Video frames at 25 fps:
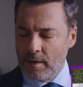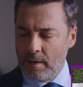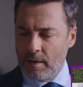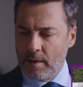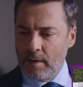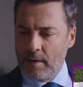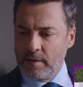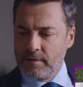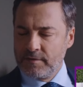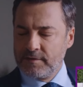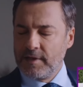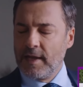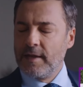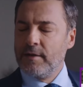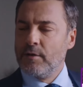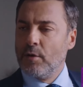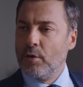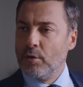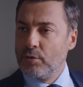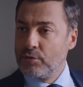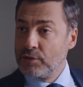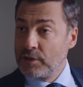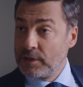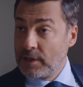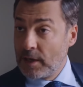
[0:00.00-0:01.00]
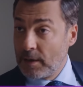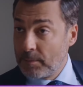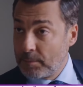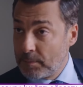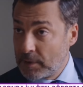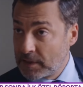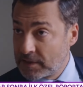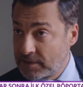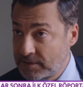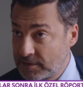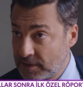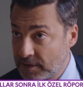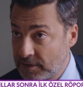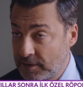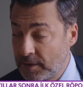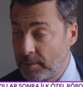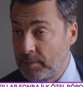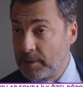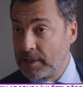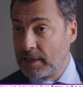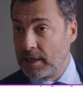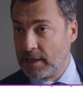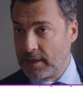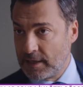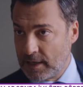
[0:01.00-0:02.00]
sen önce ne yapmak istediğine bir
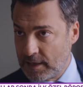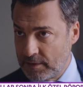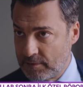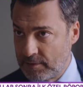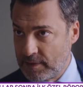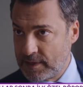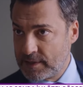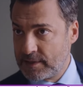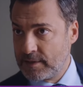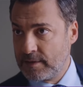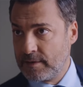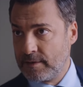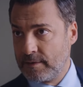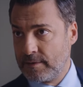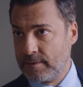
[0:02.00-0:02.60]
karar ver.